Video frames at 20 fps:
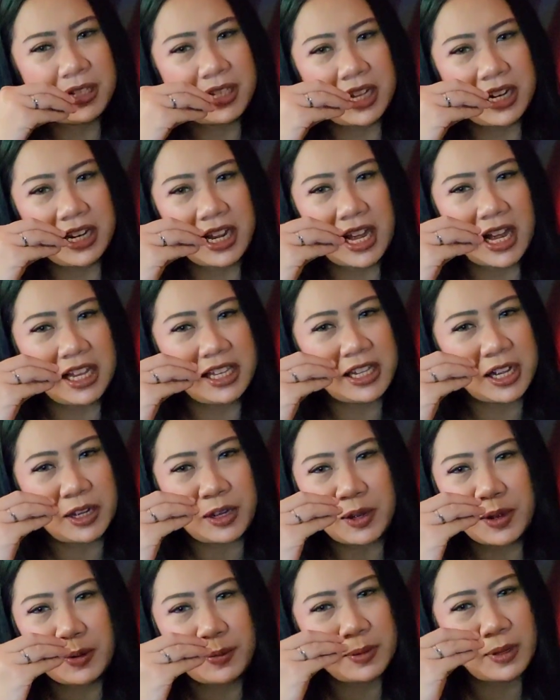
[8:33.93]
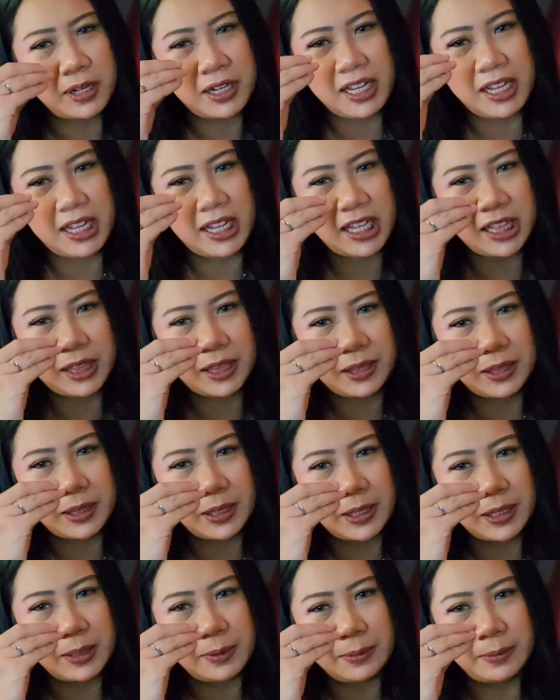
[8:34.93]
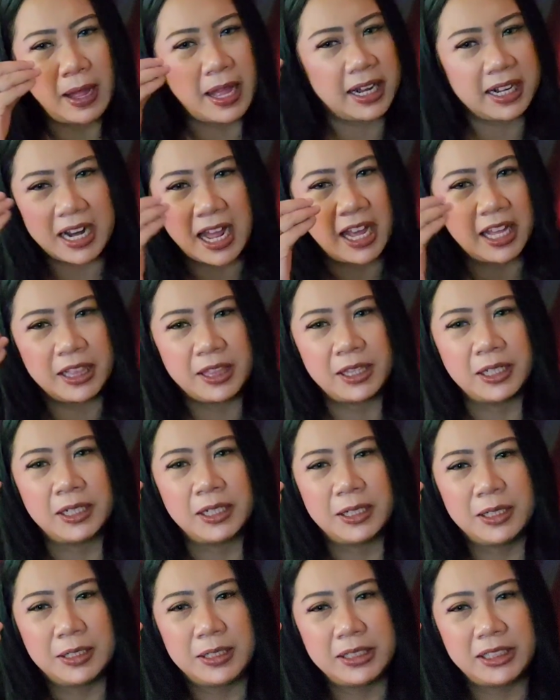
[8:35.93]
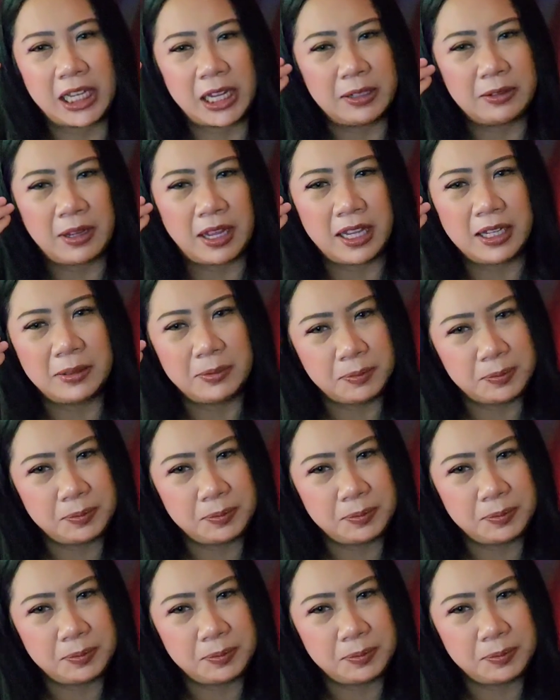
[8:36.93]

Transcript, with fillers: bisa diajak ngomong dikit, parah tuh cewek.